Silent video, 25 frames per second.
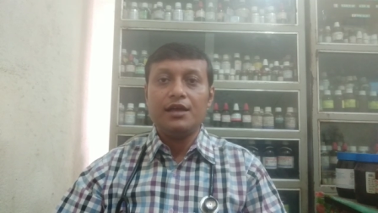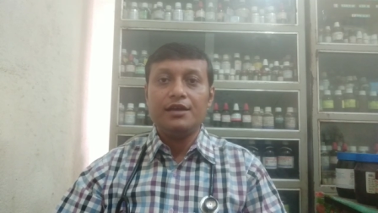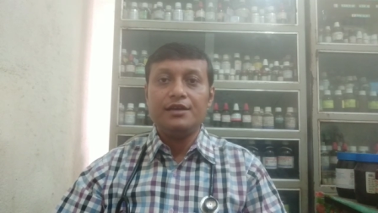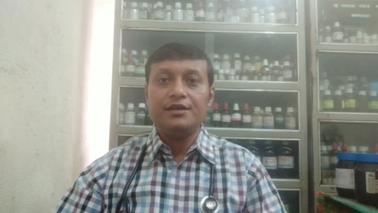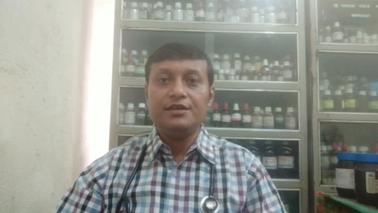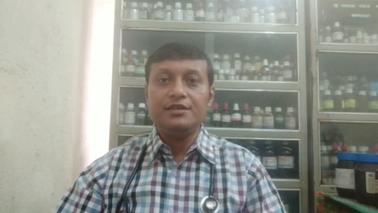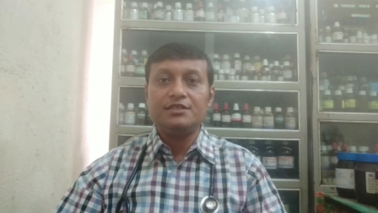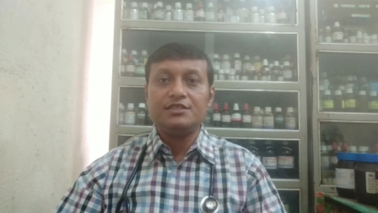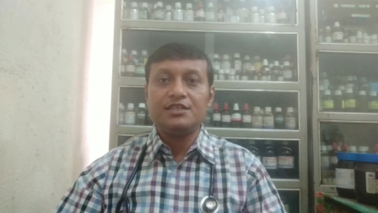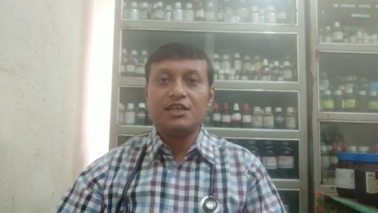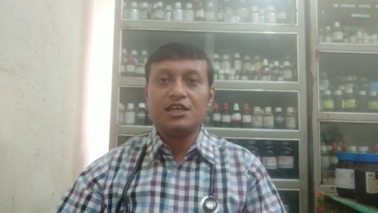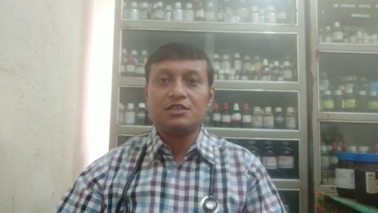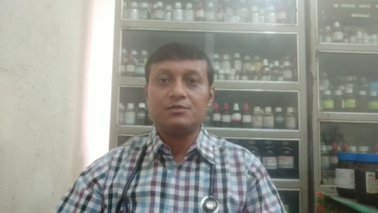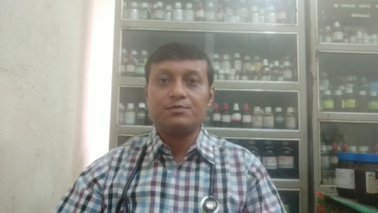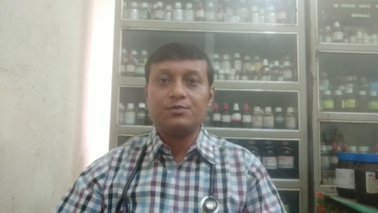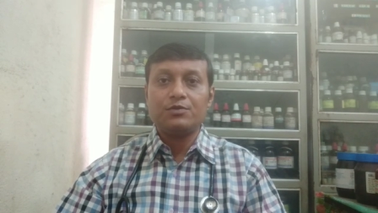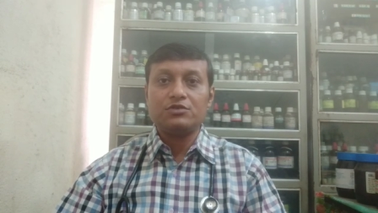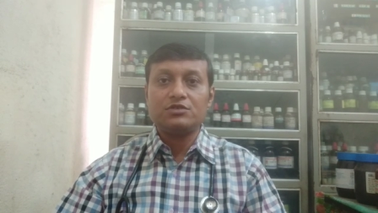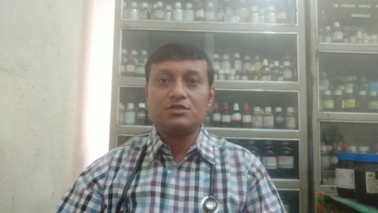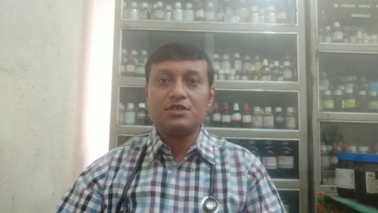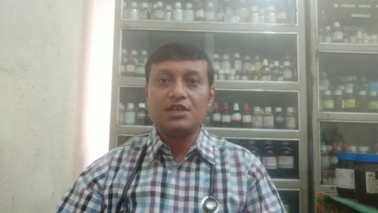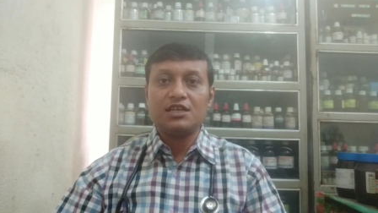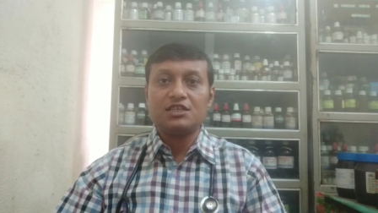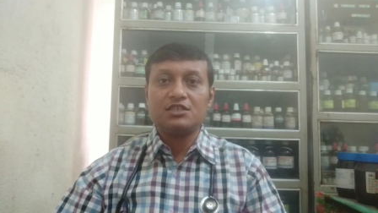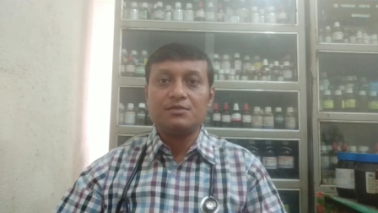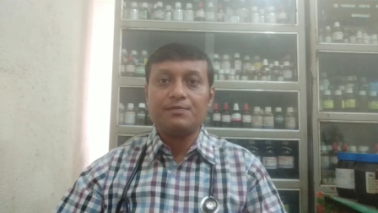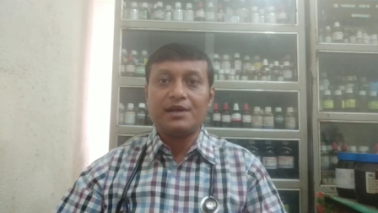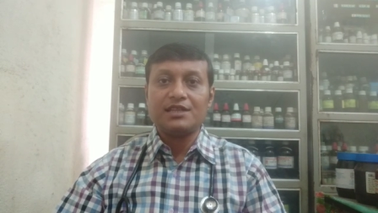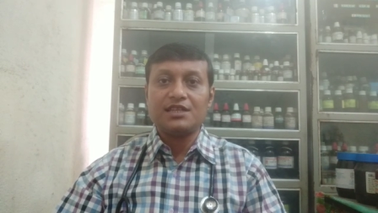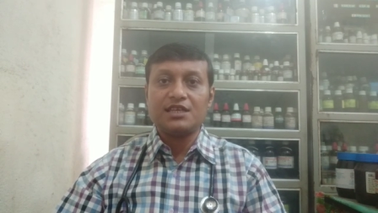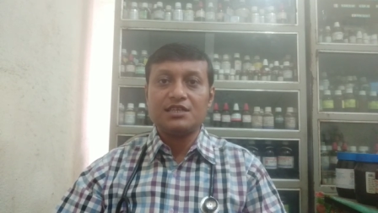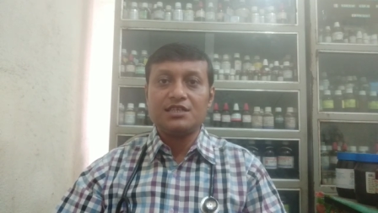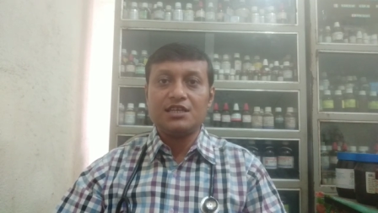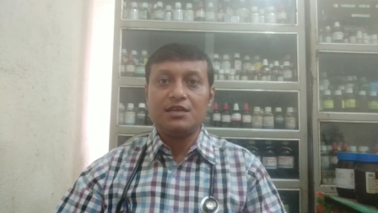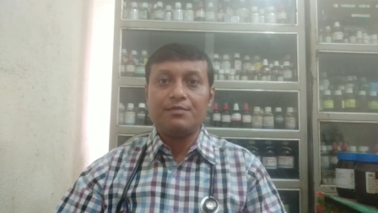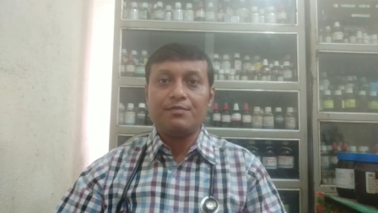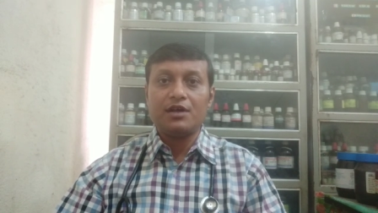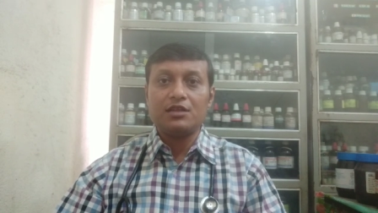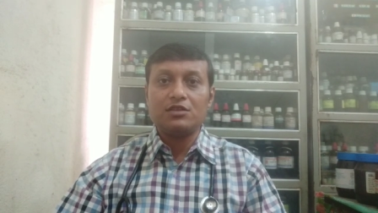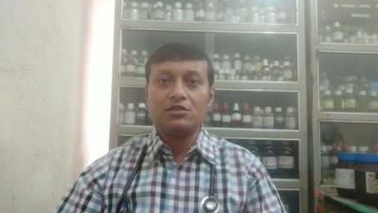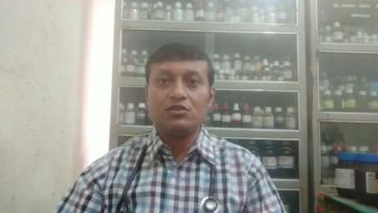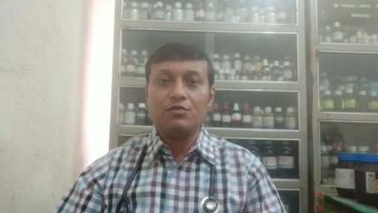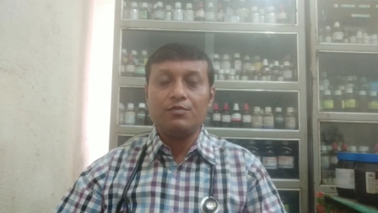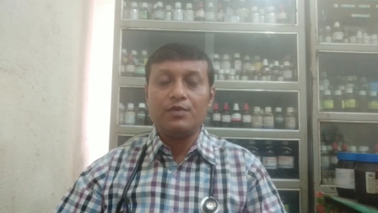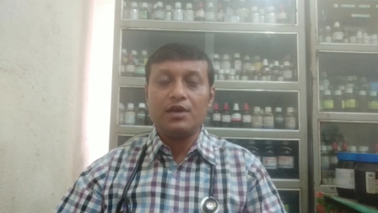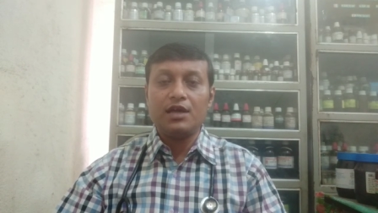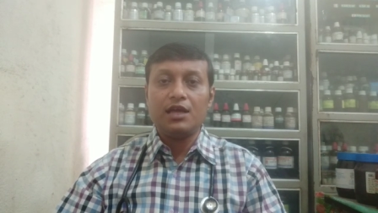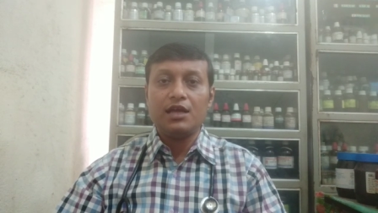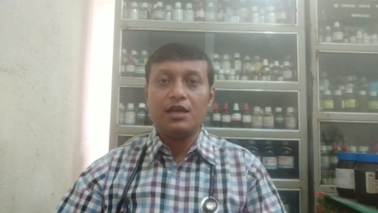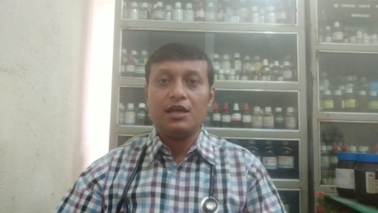নিঃশ্বাস প্রশ্বাস বাতাসের মাধ্যমে